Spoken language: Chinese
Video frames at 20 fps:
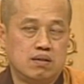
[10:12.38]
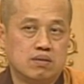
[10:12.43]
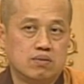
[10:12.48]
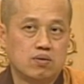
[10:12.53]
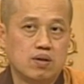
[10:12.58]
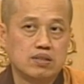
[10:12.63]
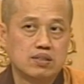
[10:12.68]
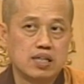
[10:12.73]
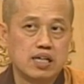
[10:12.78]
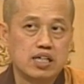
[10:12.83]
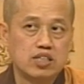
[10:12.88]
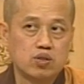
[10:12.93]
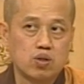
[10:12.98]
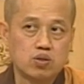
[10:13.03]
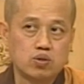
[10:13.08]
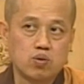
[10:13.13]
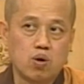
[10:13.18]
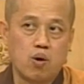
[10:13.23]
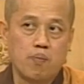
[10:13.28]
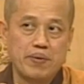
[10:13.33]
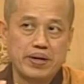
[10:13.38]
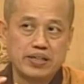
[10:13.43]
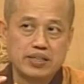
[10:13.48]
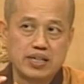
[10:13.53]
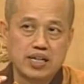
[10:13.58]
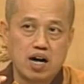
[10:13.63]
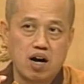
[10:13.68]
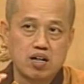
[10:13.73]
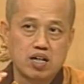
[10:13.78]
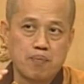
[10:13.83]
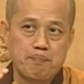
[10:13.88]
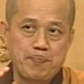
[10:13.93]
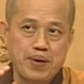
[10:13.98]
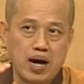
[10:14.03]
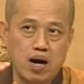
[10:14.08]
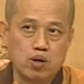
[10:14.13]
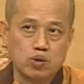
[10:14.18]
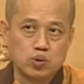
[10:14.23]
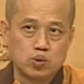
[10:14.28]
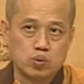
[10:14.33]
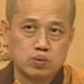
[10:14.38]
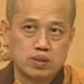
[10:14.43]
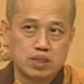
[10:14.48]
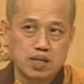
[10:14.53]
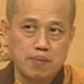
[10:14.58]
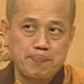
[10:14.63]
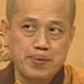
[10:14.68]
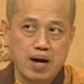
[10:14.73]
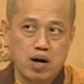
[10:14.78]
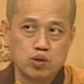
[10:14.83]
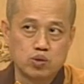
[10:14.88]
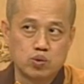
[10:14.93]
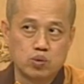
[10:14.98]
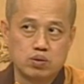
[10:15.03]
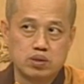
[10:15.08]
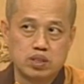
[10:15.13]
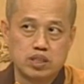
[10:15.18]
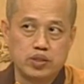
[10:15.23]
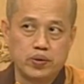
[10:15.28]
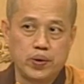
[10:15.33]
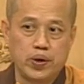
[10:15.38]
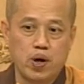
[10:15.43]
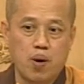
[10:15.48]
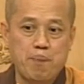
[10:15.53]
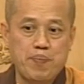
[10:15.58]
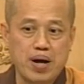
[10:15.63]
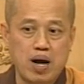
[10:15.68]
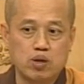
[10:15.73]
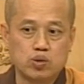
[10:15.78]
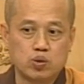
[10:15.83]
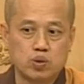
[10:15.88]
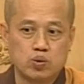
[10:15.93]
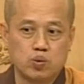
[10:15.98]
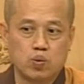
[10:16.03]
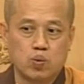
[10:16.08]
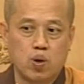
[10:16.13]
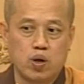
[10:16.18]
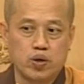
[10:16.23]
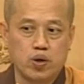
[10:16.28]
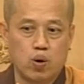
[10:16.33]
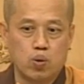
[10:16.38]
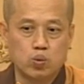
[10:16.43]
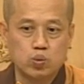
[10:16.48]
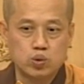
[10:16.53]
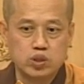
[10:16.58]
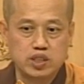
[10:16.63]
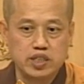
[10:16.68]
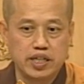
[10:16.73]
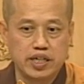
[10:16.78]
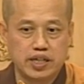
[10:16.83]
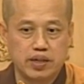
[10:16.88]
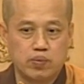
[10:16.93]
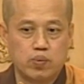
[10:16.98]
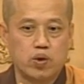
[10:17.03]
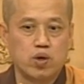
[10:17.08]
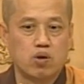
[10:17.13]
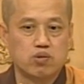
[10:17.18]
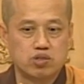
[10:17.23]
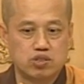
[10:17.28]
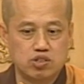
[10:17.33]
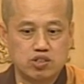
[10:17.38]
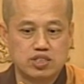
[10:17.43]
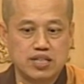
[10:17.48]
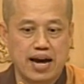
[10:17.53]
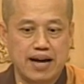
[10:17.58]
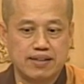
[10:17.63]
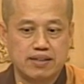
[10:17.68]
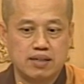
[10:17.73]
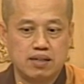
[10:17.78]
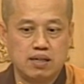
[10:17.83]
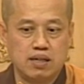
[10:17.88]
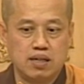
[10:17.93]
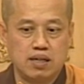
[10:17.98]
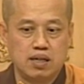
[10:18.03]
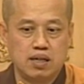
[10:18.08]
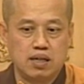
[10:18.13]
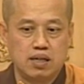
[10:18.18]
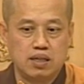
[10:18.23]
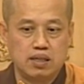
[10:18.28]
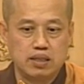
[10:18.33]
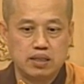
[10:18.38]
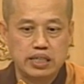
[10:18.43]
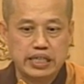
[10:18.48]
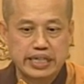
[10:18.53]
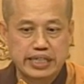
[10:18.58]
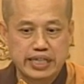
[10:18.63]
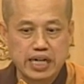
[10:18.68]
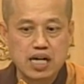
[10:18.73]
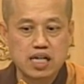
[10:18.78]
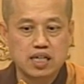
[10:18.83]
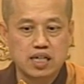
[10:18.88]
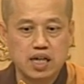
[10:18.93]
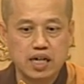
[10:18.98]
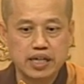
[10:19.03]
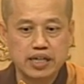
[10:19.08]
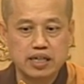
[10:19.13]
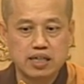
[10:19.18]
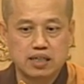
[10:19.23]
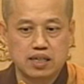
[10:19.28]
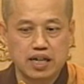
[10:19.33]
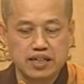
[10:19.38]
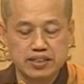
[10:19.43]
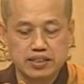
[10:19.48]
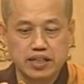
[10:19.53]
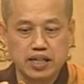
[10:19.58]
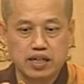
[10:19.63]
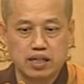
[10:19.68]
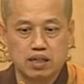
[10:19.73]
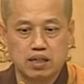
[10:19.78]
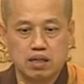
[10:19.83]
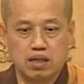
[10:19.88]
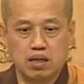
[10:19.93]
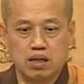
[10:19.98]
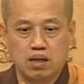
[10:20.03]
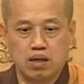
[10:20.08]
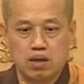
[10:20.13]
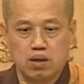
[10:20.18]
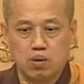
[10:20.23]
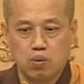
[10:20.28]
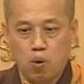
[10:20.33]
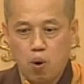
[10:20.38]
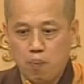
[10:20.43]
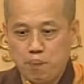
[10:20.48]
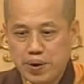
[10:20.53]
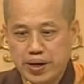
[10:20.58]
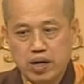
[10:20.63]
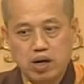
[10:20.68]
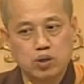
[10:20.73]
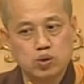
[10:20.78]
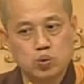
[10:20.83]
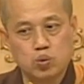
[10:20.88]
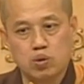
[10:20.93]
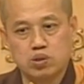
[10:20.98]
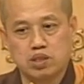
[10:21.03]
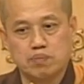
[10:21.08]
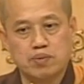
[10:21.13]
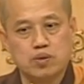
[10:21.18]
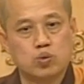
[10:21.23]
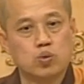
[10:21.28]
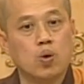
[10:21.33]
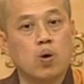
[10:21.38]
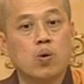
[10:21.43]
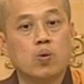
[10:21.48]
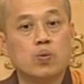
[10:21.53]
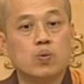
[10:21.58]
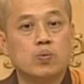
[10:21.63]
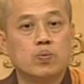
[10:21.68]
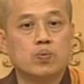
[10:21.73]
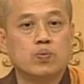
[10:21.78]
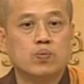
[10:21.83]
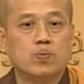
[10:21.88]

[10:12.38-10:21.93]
所以这里就是说，我们一定要有一个标准，那个标准，你越有标准，我有五戒，我有十善，你更可以肯定我没有做什么错误。